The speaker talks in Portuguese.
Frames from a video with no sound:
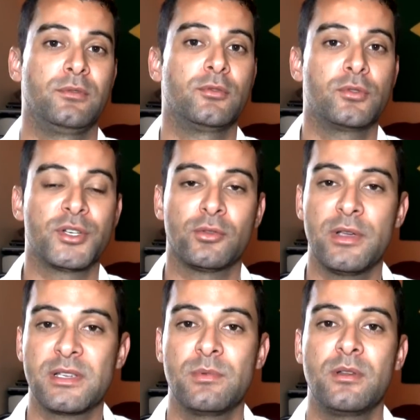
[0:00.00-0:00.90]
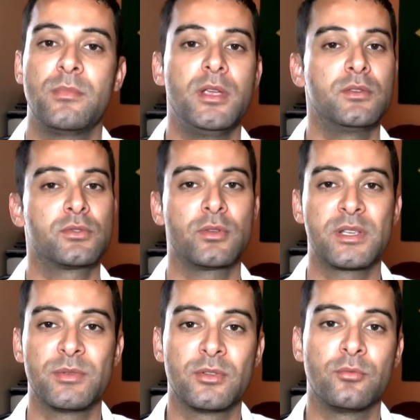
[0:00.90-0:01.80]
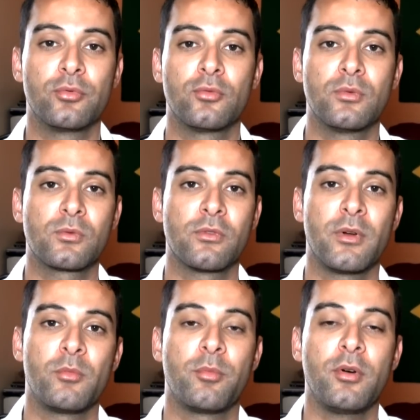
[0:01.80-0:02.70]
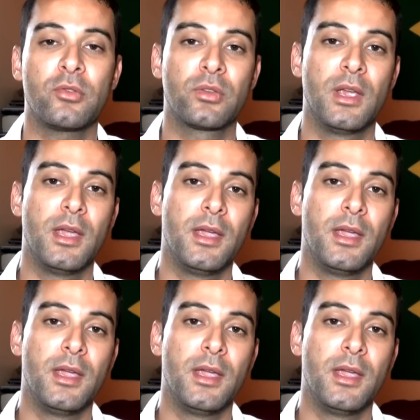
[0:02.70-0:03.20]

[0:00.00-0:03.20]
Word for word: Eu já estou recebendo e-mails, eu estou respondendo um por um conforme posso,